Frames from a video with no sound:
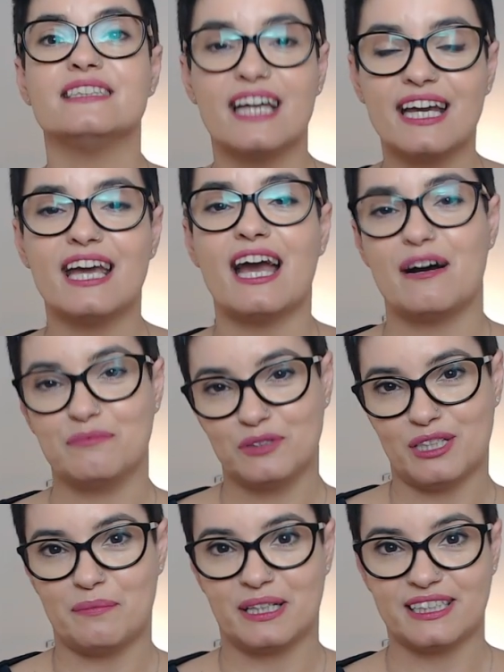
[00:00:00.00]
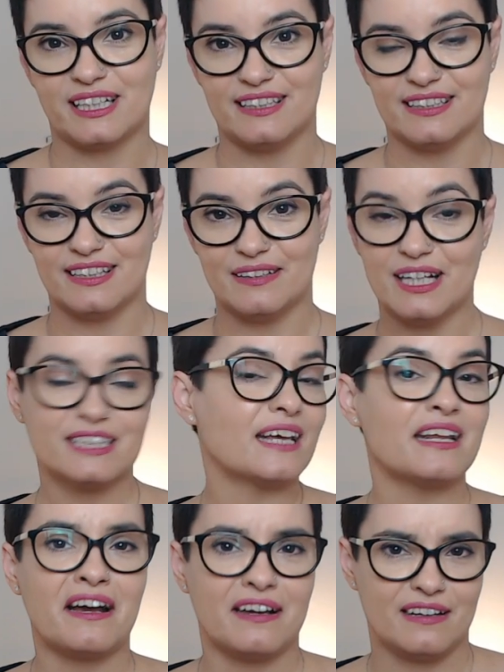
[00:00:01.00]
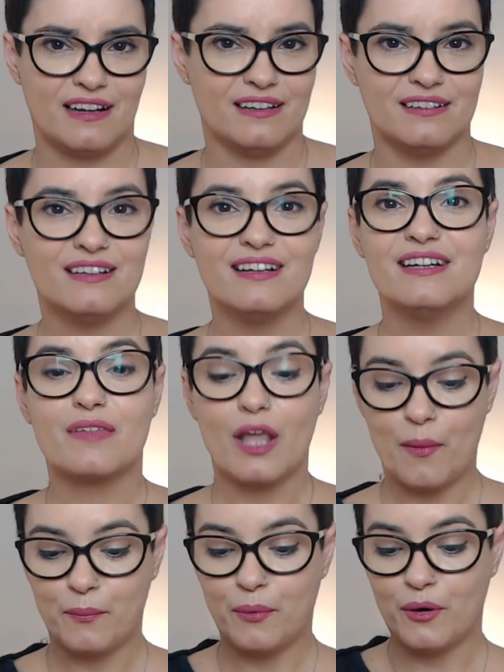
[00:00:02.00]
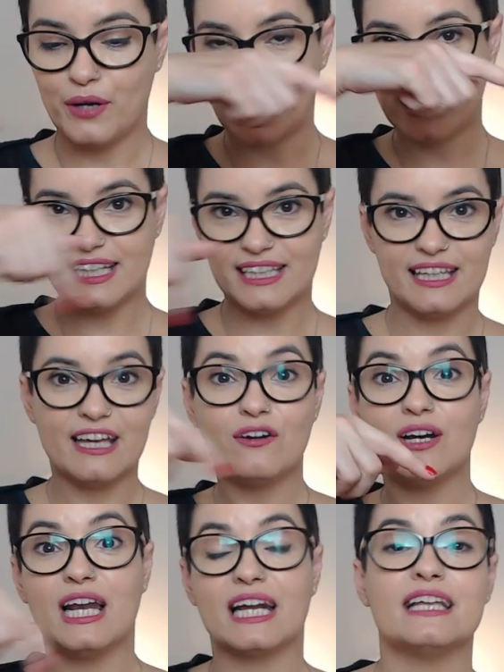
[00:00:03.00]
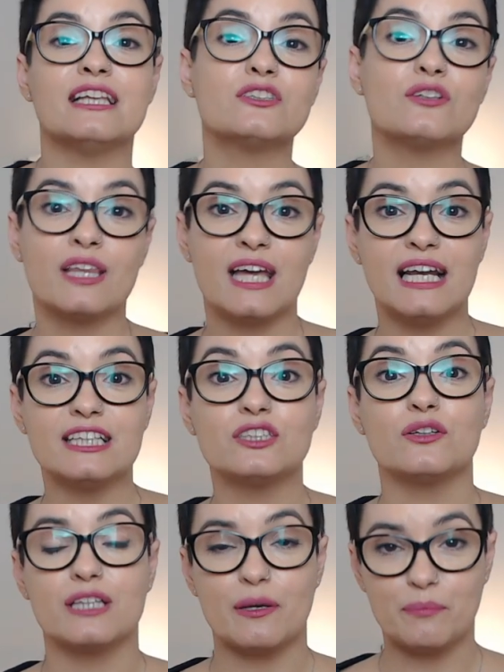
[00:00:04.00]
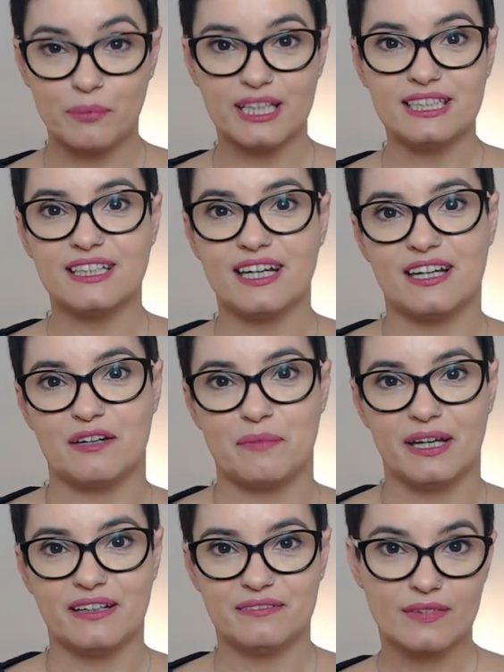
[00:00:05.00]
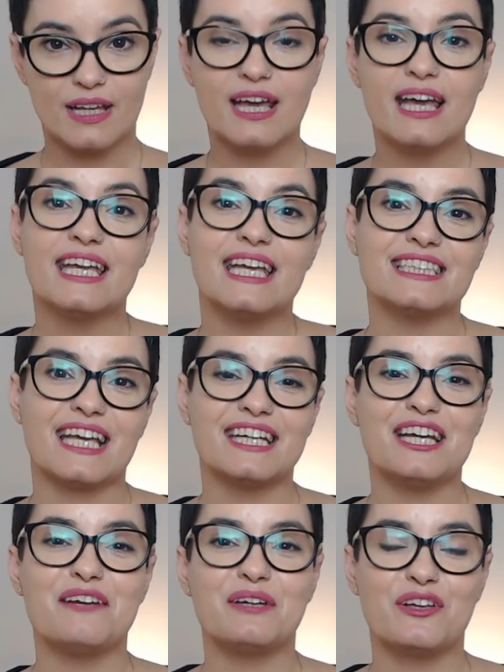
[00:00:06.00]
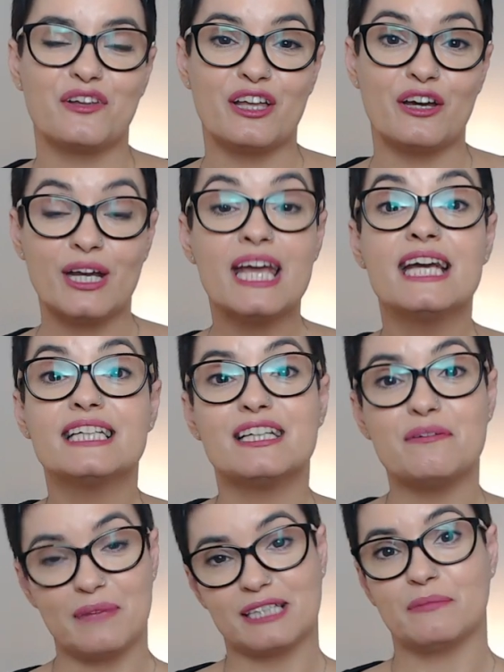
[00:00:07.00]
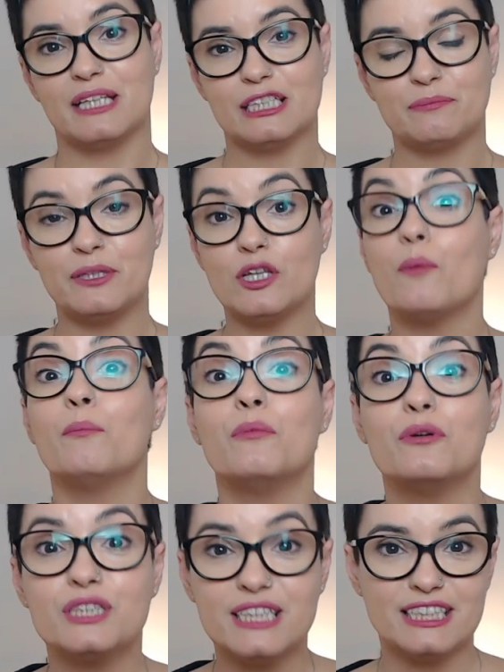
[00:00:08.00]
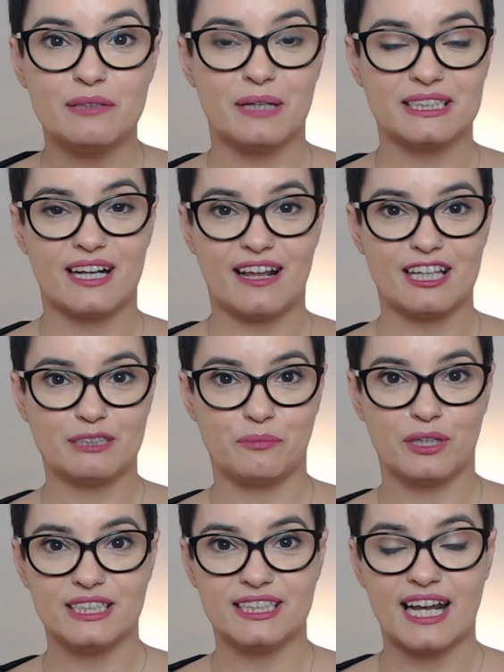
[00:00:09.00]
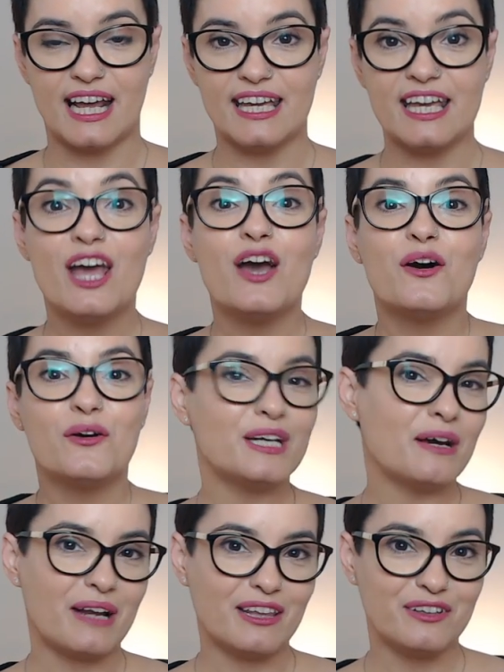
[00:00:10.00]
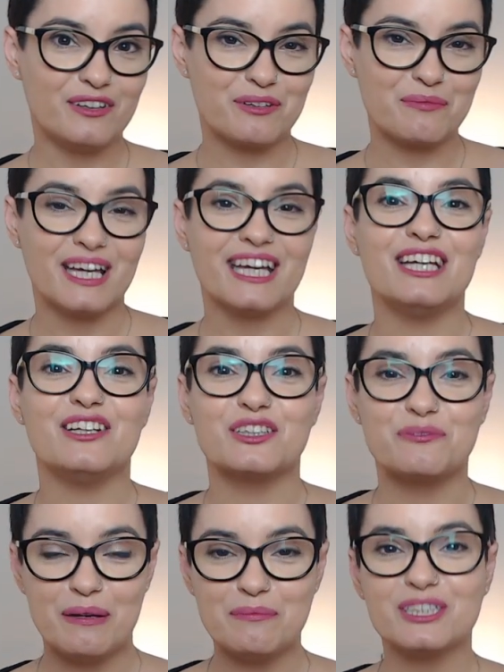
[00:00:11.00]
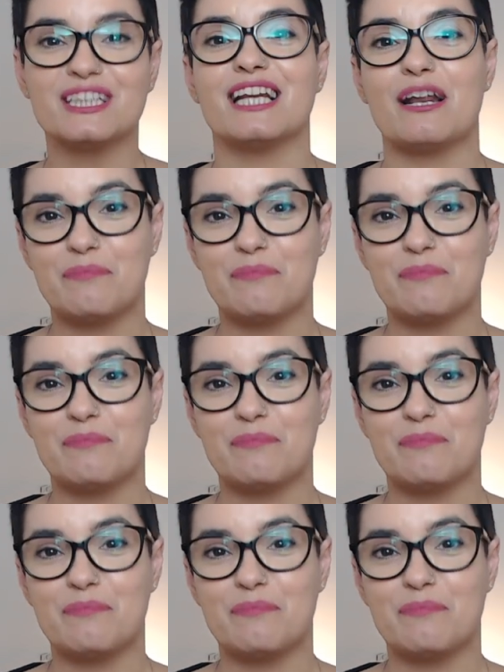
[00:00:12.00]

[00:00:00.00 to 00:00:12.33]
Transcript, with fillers: llegue a mucha más gente. Estaría genial. Por aquí te dejo las redes sociales donde puedes seguirme. Y hasta aquí el vídeo de hoy. Sin más me despido, muchísimas gracias por estar ahí, un abrazo enorme y nos vemos en el